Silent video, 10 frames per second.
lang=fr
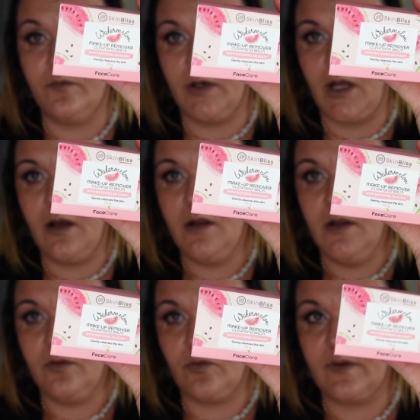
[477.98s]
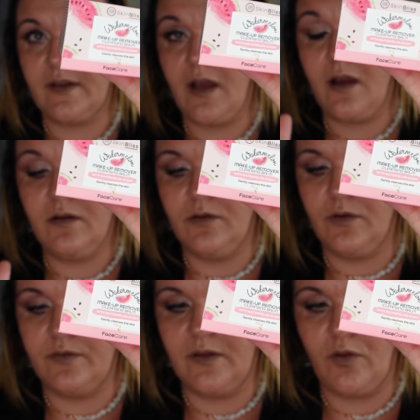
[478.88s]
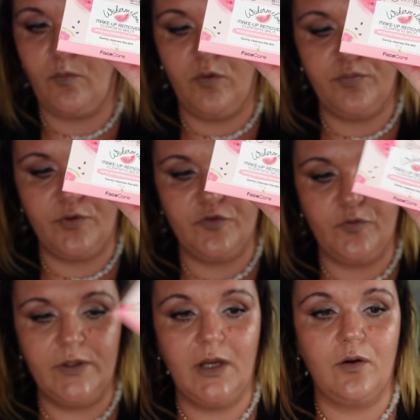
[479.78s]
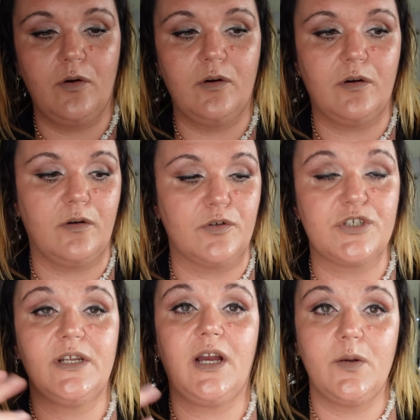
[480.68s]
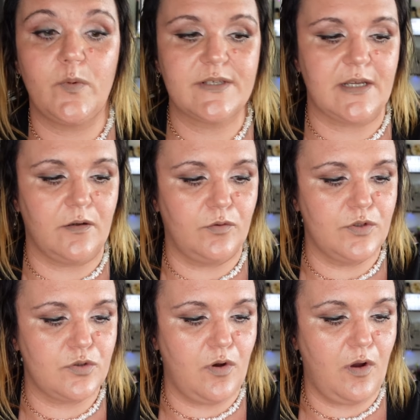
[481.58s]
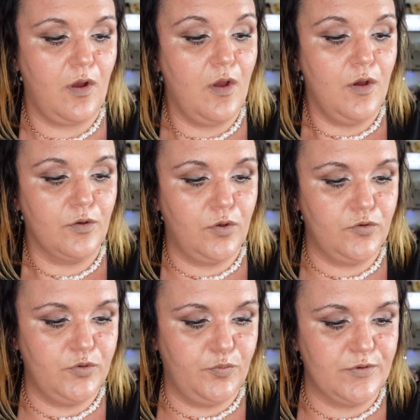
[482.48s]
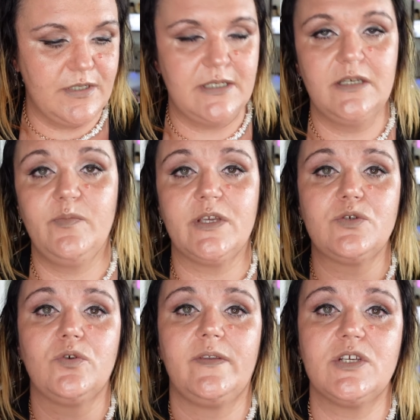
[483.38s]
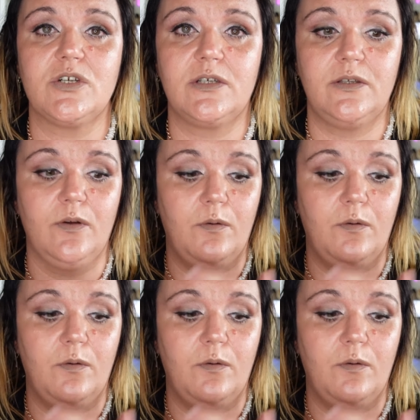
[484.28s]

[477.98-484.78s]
Voilà. Donc ça, euh, c'est un bon produit. Alors, généralement, ça en ressort que du positif. Bien sûr, il y a des gens qui n'ont